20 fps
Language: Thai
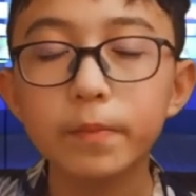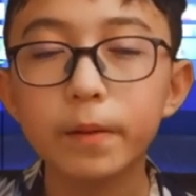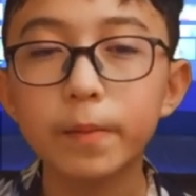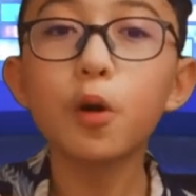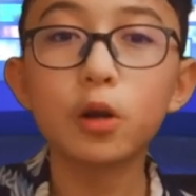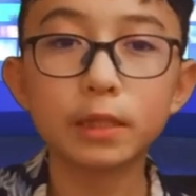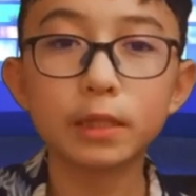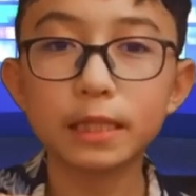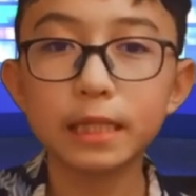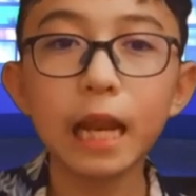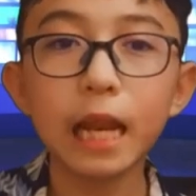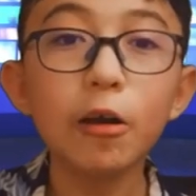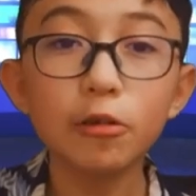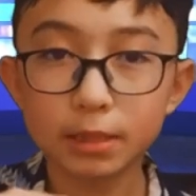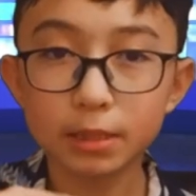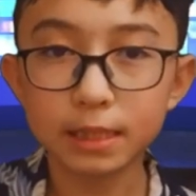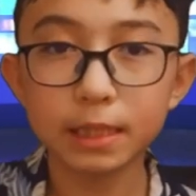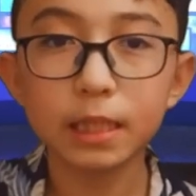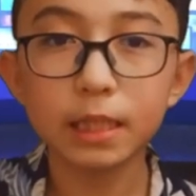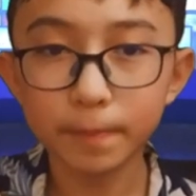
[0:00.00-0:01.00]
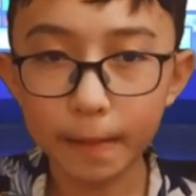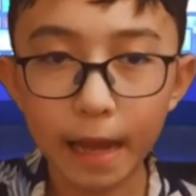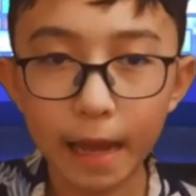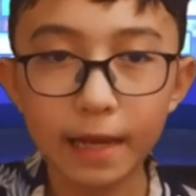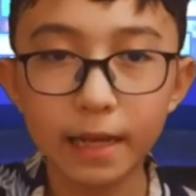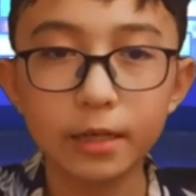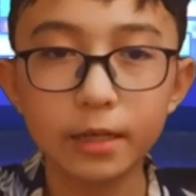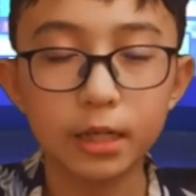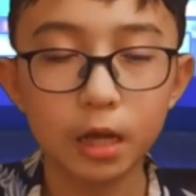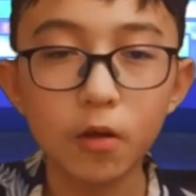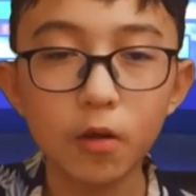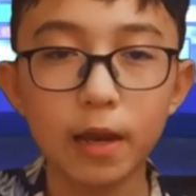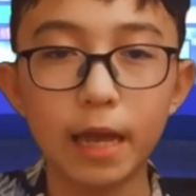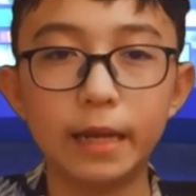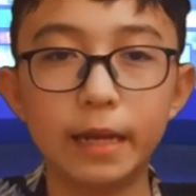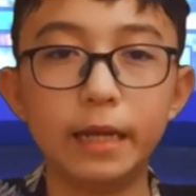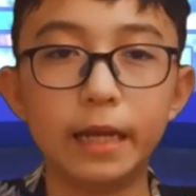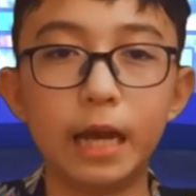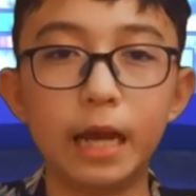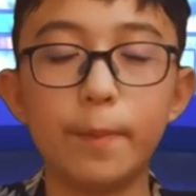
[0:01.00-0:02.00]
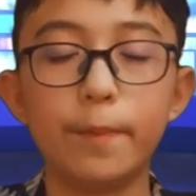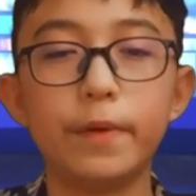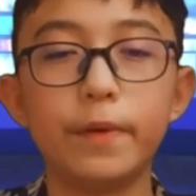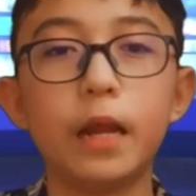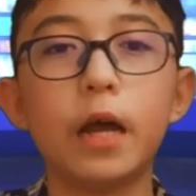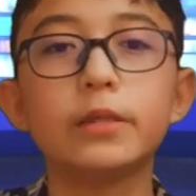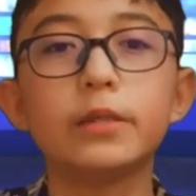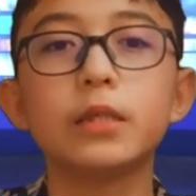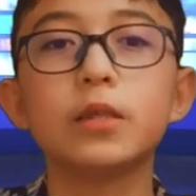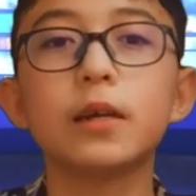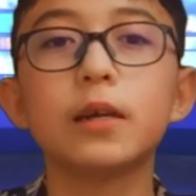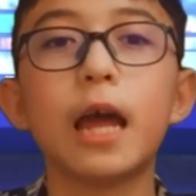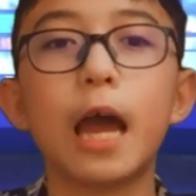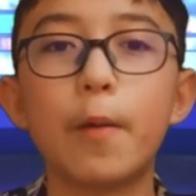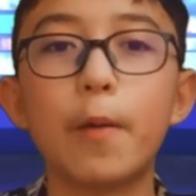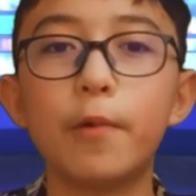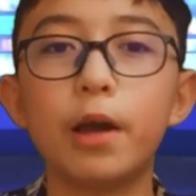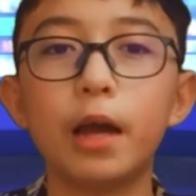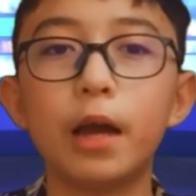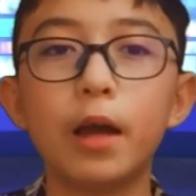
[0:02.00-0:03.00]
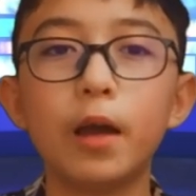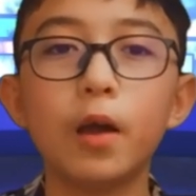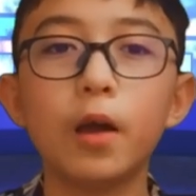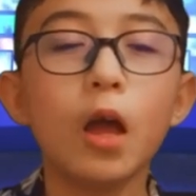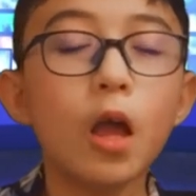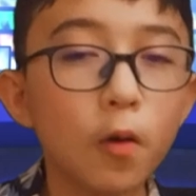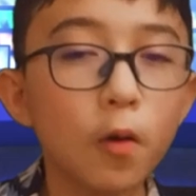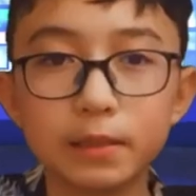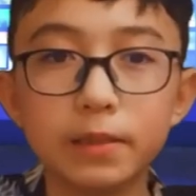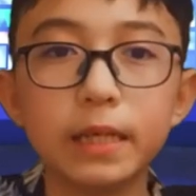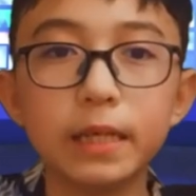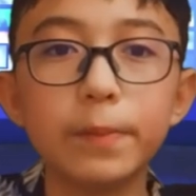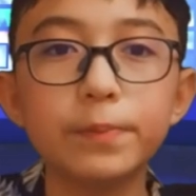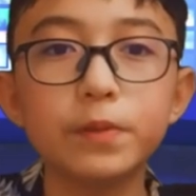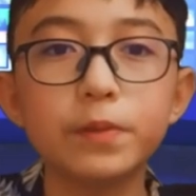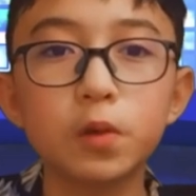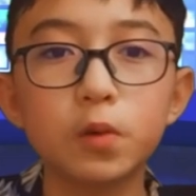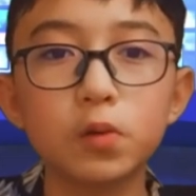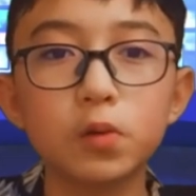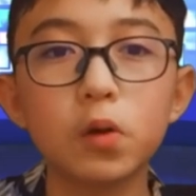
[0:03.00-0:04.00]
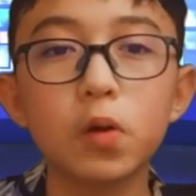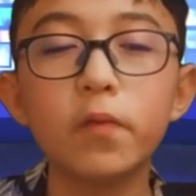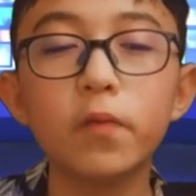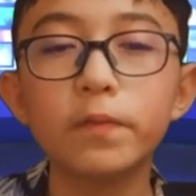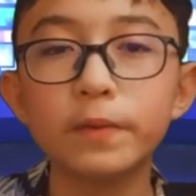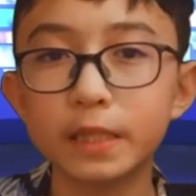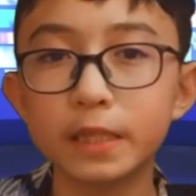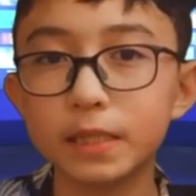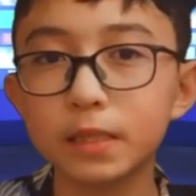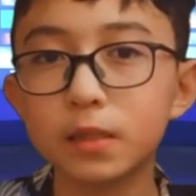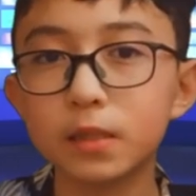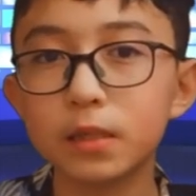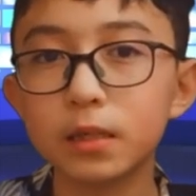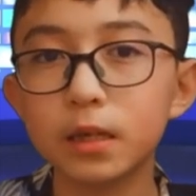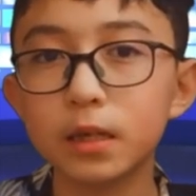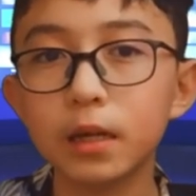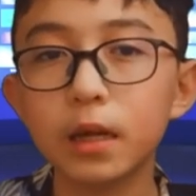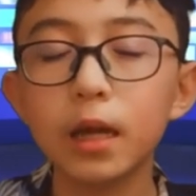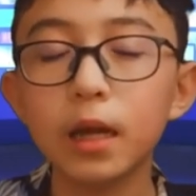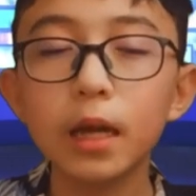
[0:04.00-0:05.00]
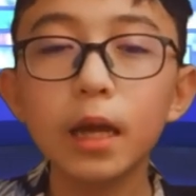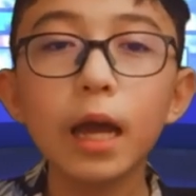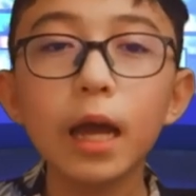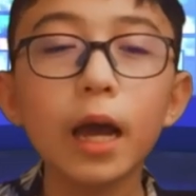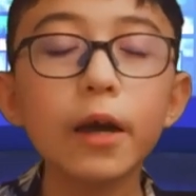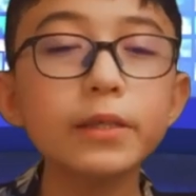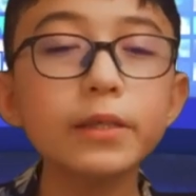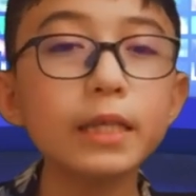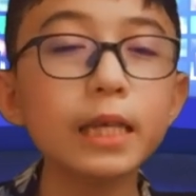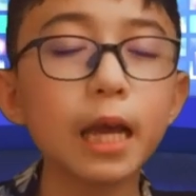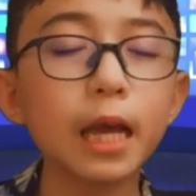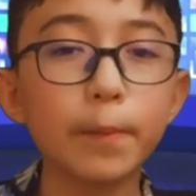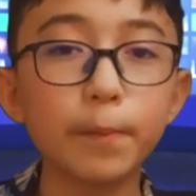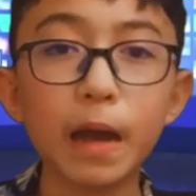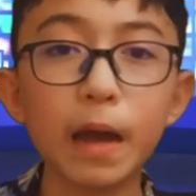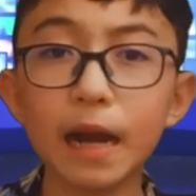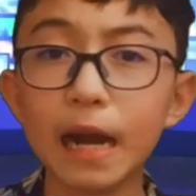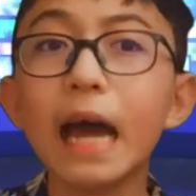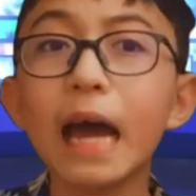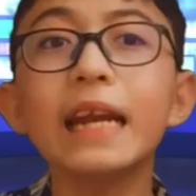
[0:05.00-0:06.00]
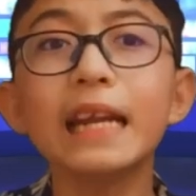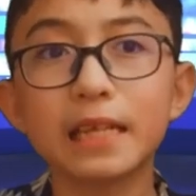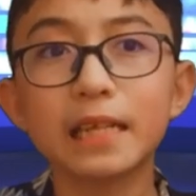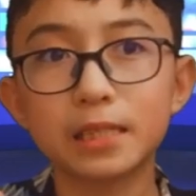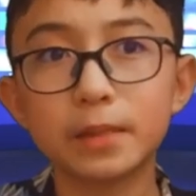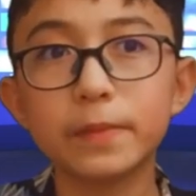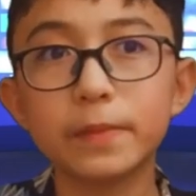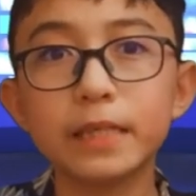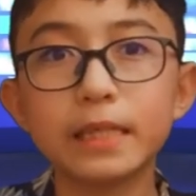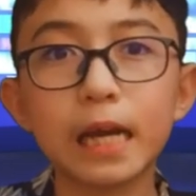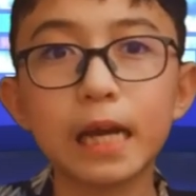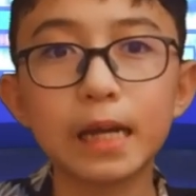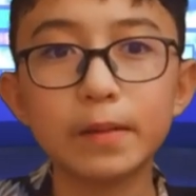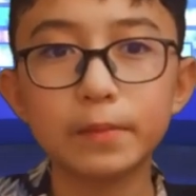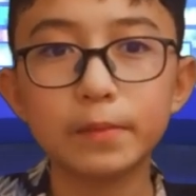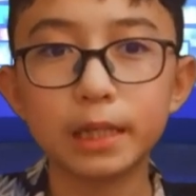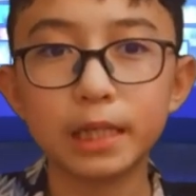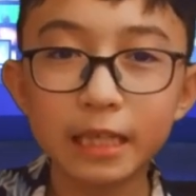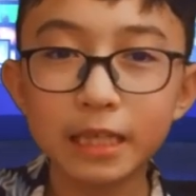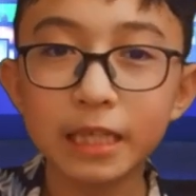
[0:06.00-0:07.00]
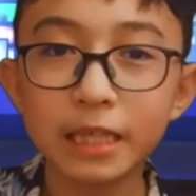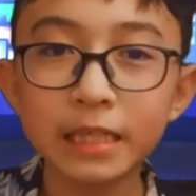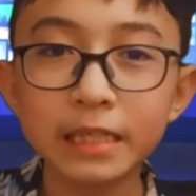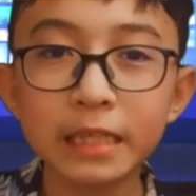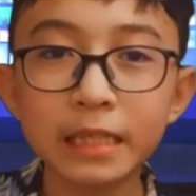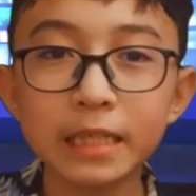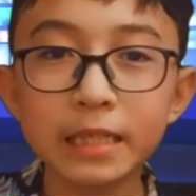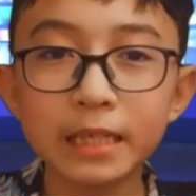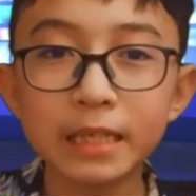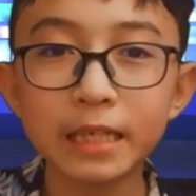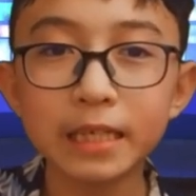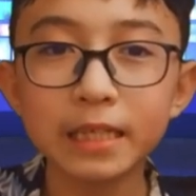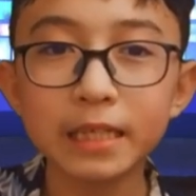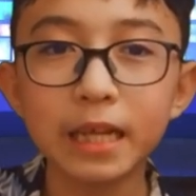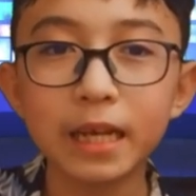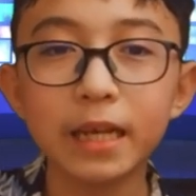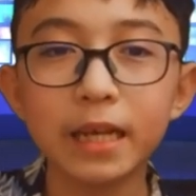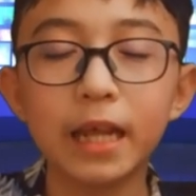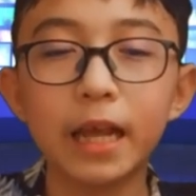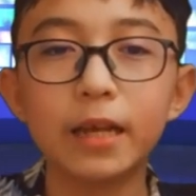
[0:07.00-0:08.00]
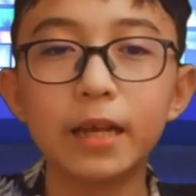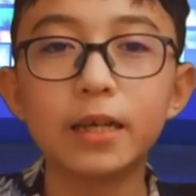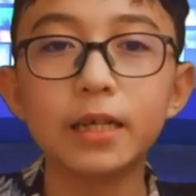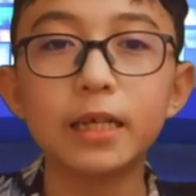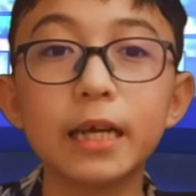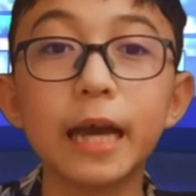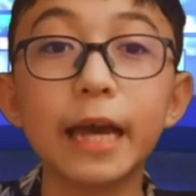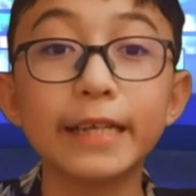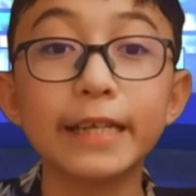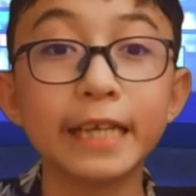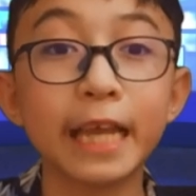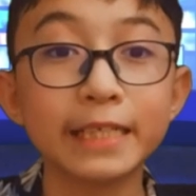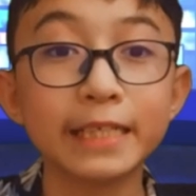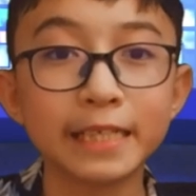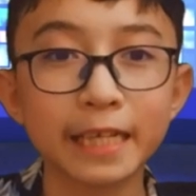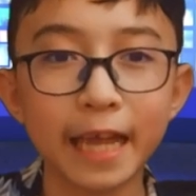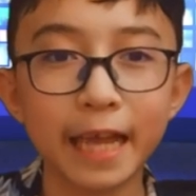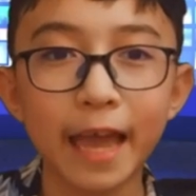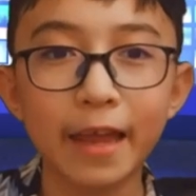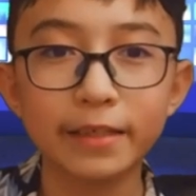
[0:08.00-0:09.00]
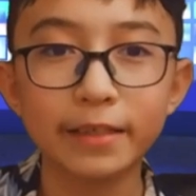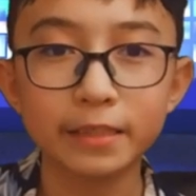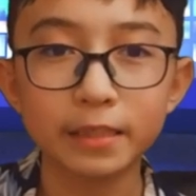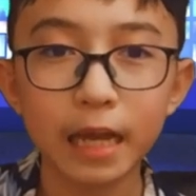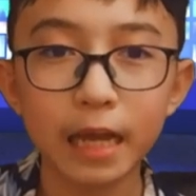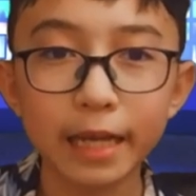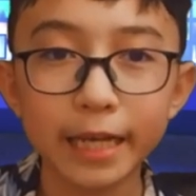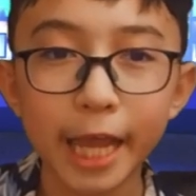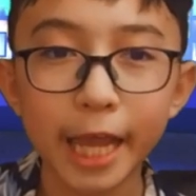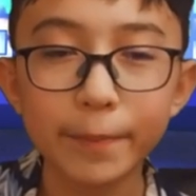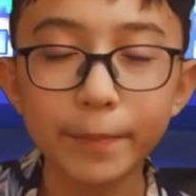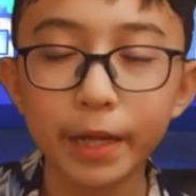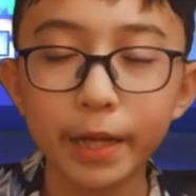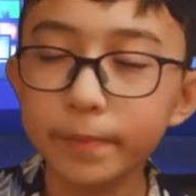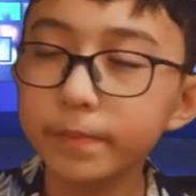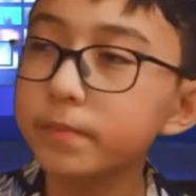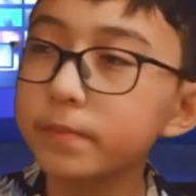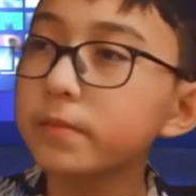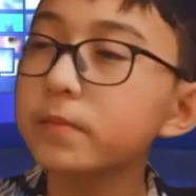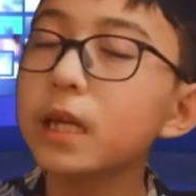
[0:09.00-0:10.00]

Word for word: ทั้งหมดที่เราซื้อมาเนี่ยเท่าไหร่นะครับเราจะต้องถามว่า the sub total of this ก็คือเอาจริงเนี่ยบางร้านเนี่ยจะมีการติ๊ดเนี่ยคือการเช็คสแกนไอเทมเนี่ย